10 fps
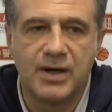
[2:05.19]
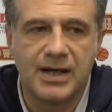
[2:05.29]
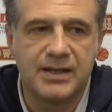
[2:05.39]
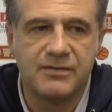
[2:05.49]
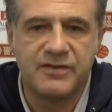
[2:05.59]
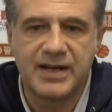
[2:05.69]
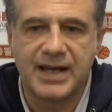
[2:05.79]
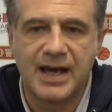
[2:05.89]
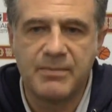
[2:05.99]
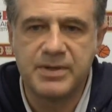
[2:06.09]
anche di
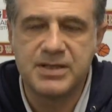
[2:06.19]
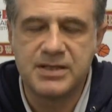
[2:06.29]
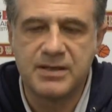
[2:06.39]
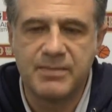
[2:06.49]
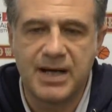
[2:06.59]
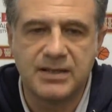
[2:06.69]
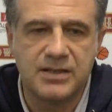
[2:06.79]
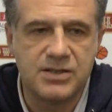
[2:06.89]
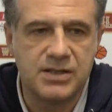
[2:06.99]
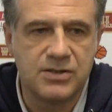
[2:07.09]
fare cambi
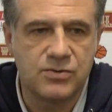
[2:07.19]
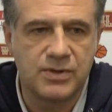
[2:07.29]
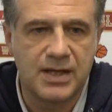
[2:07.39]
sistematici su